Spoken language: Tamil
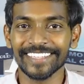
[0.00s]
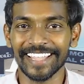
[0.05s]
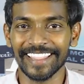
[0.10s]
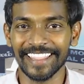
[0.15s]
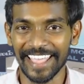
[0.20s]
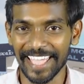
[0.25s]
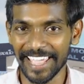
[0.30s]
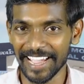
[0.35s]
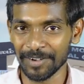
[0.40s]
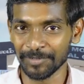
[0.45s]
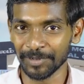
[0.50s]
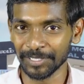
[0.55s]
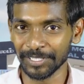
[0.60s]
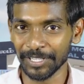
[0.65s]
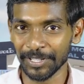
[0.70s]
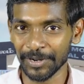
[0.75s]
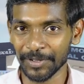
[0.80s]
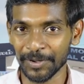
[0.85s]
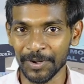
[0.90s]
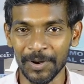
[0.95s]
சந்தேகம்
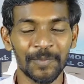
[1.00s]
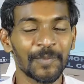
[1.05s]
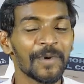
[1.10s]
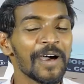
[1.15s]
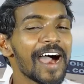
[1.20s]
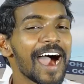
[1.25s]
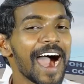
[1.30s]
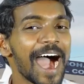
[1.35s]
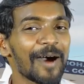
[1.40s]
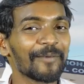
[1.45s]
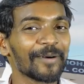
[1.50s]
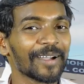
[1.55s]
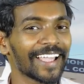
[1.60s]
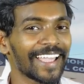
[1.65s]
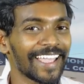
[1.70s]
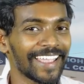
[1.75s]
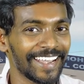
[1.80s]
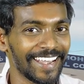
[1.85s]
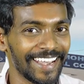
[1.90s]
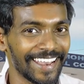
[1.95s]
வந்திருக்கும்
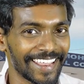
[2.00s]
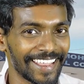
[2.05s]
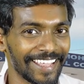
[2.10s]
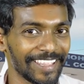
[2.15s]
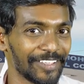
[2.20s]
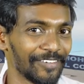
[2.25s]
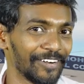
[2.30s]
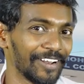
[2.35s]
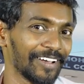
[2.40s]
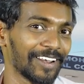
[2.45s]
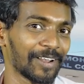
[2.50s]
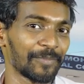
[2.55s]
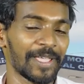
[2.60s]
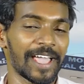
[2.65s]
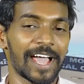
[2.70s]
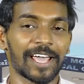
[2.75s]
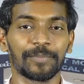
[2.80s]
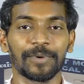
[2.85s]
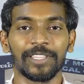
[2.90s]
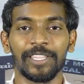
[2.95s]
அவங்க இன்னைக்கு இந்த வீடியோவில்
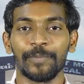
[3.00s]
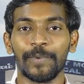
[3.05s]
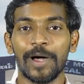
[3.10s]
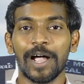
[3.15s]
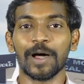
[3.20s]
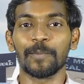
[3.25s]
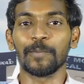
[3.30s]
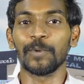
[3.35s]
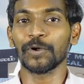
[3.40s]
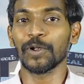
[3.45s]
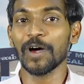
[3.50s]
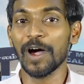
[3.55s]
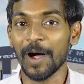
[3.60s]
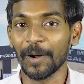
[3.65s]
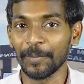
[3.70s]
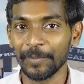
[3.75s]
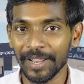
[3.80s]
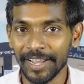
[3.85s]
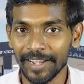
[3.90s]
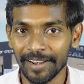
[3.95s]
நம்ம யாரை பற்றி பார்க்க போகிறோம்
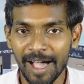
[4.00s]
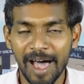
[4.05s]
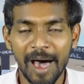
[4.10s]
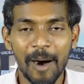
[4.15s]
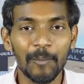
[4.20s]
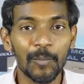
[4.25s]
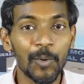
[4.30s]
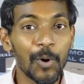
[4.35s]
அப்படின்னா